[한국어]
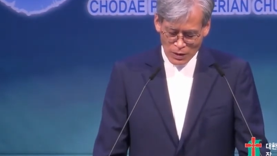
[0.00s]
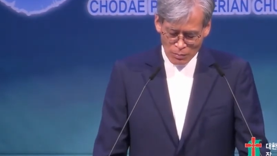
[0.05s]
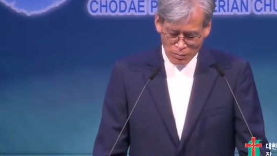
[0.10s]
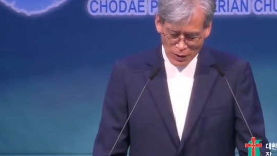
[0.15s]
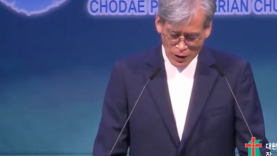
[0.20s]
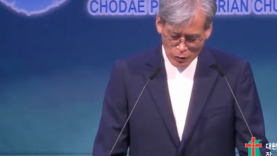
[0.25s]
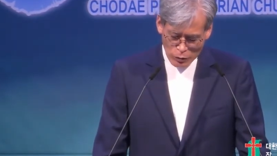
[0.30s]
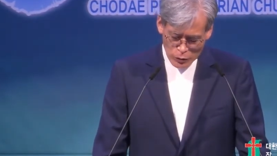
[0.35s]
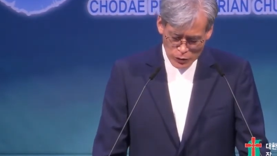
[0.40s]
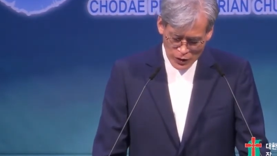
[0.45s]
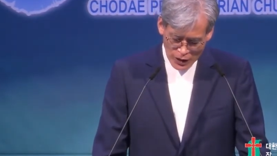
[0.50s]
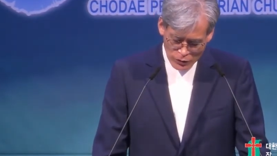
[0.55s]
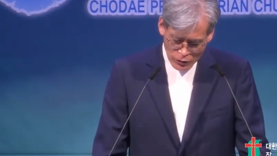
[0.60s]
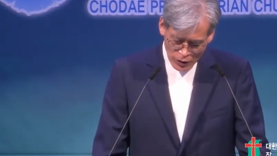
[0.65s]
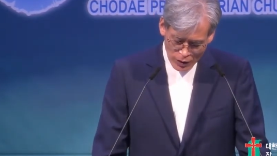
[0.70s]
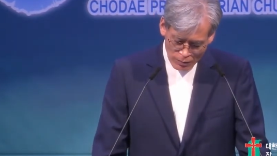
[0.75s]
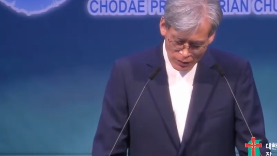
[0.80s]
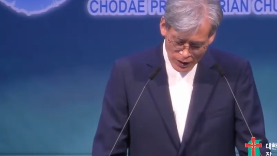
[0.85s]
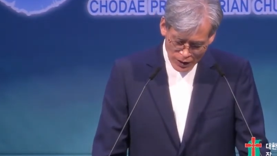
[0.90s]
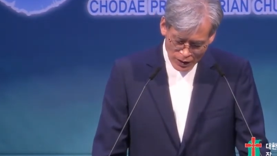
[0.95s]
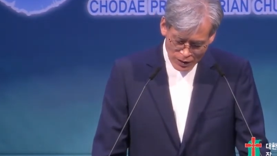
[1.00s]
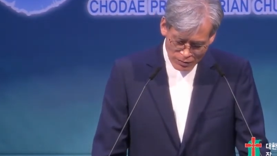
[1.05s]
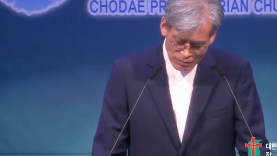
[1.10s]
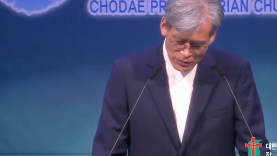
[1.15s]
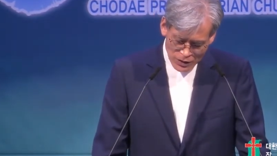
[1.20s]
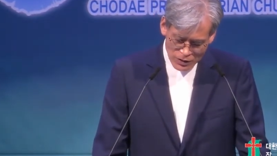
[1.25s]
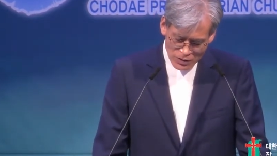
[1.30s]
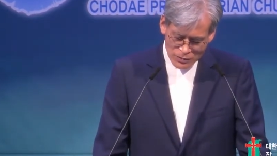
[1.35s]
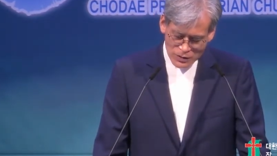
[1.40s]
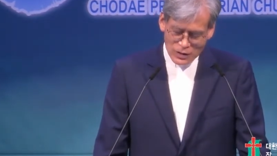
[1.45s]
바울 사도가 말하는
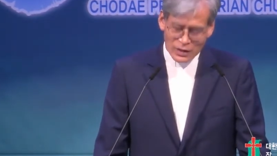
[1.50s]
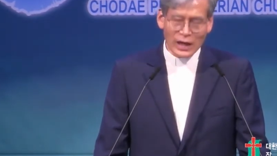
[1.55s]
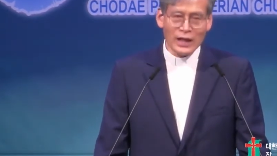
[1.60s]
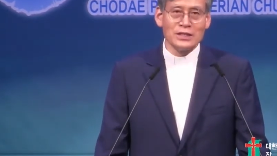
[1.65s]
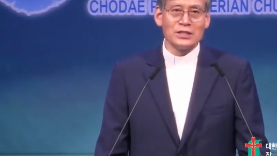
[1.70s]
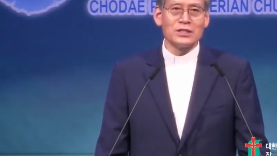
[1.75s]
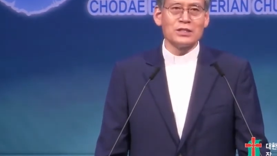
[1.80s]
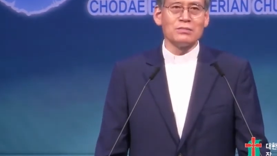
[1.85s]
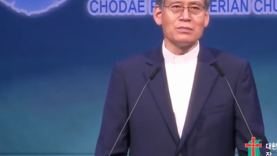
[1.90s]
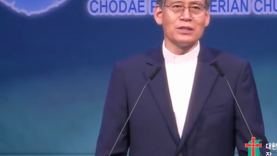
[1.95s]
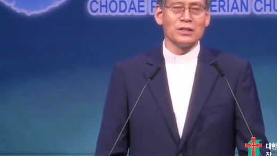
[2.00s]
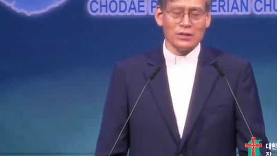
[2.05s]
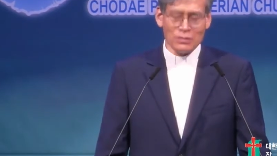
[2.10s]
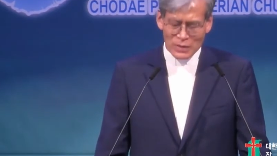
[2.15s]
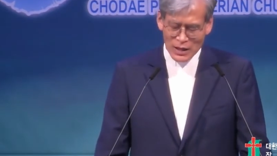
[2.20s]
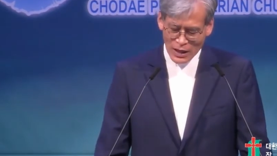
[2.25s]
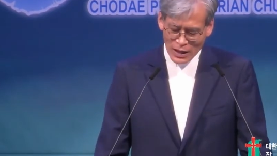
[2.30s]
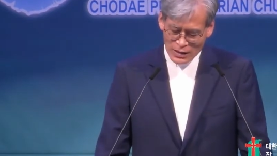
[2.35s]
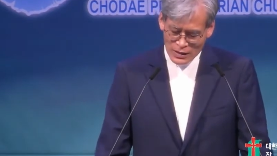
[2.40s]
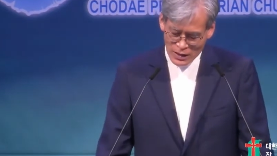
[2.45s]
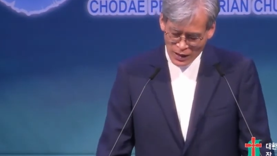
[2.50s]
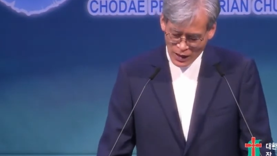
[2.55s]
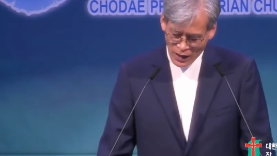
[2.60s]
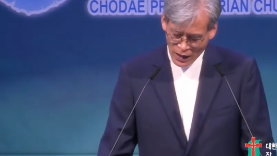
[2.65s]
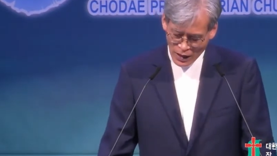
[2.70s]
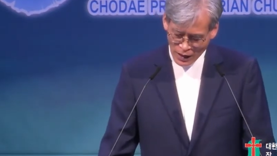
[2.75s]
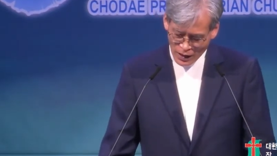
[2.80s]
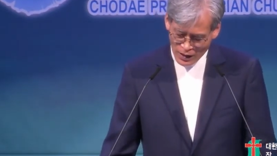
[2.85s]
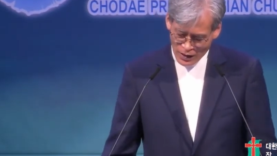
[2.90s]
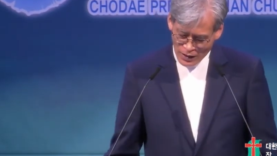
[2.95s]
믿음은 단지 믿음이
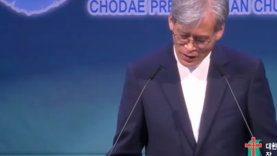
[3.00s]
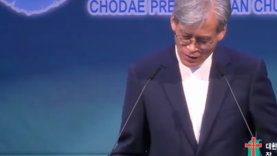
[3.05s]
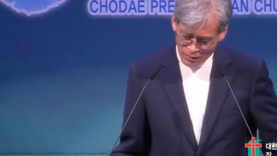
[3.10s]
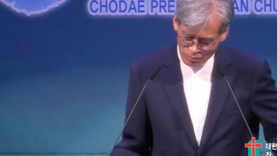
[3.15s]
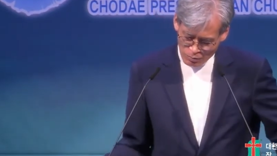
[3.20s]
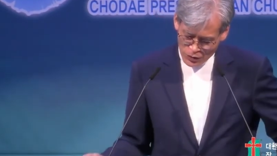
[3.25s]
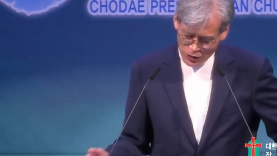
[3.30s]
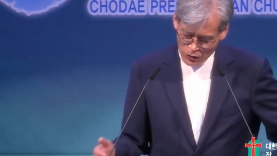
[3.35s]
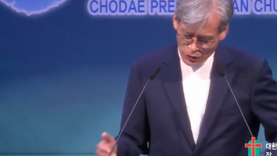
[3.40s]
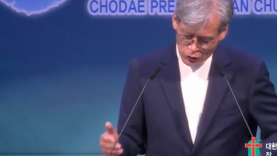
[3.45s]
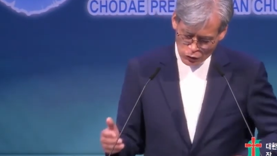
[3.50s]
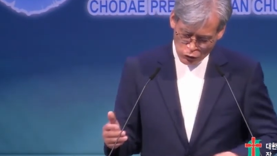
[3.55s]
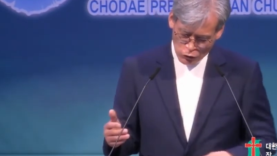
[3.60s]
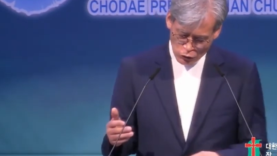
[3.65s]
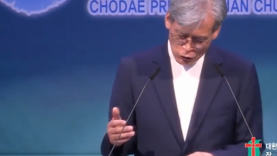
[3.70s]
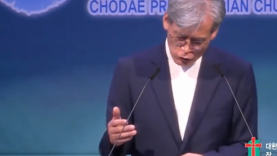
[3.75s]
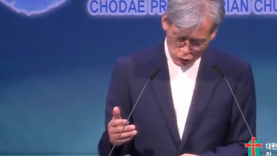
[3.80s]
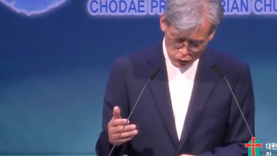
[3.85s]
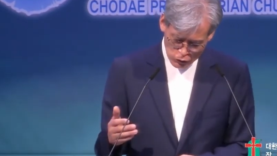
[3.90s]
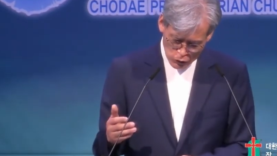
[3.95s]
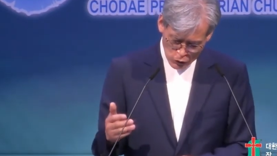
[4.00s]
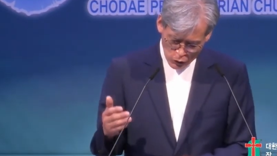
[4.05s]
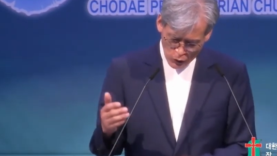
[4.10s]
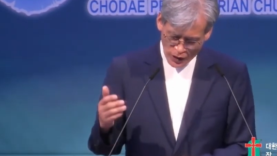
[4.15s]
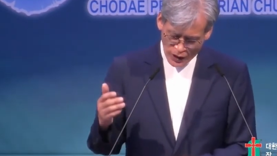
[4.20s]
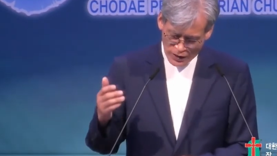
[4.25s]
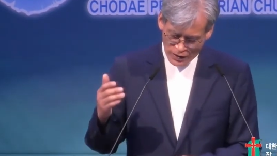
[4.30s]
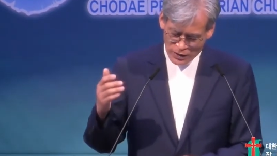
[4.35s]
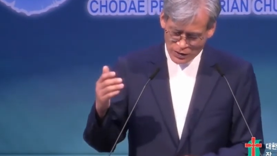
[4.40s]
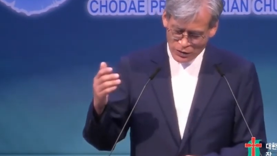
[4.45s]
아니라 믿어
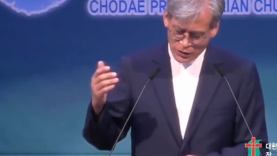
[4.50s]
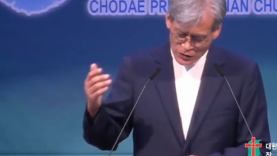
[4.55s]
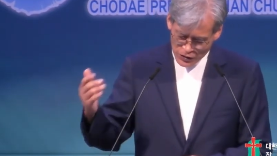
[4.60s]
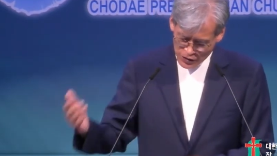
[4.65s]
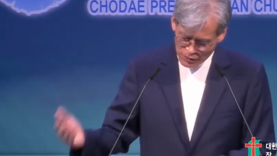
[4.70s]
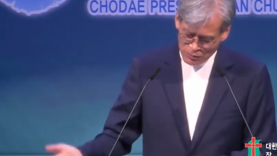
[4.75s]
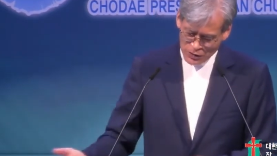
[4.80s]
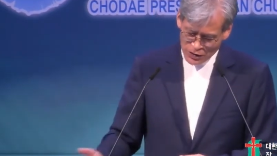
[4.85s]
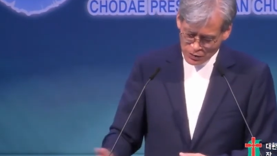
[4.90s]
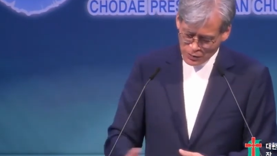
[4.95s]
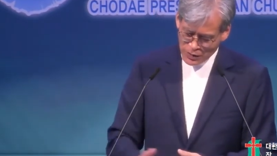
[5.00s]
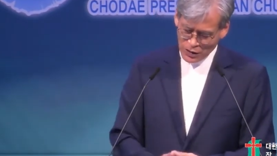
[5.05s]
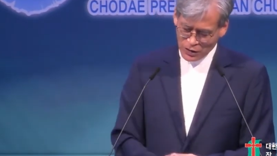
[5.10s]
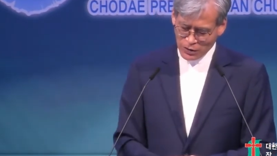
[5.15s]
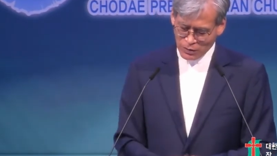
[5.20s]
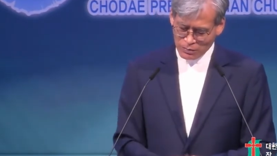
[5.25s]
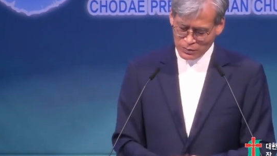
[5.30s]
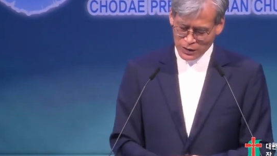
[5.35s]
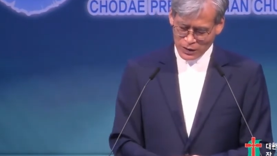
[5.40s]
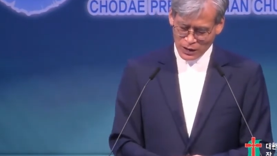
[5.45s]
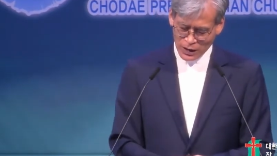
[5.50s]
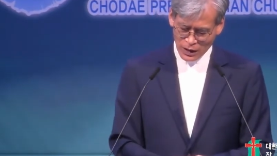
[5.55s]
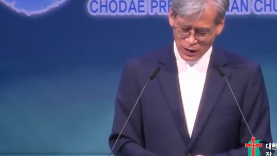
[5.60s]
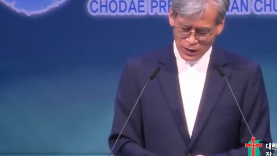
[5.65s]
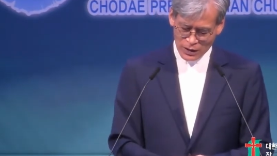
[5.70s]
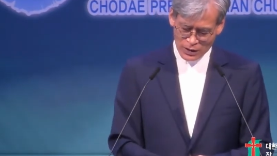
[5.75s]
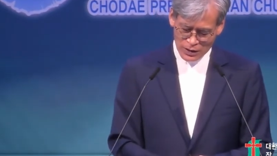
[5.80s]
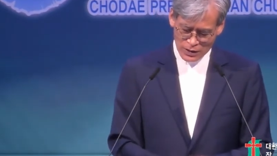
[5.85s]
순종하는 것이 믿음인 겁니다.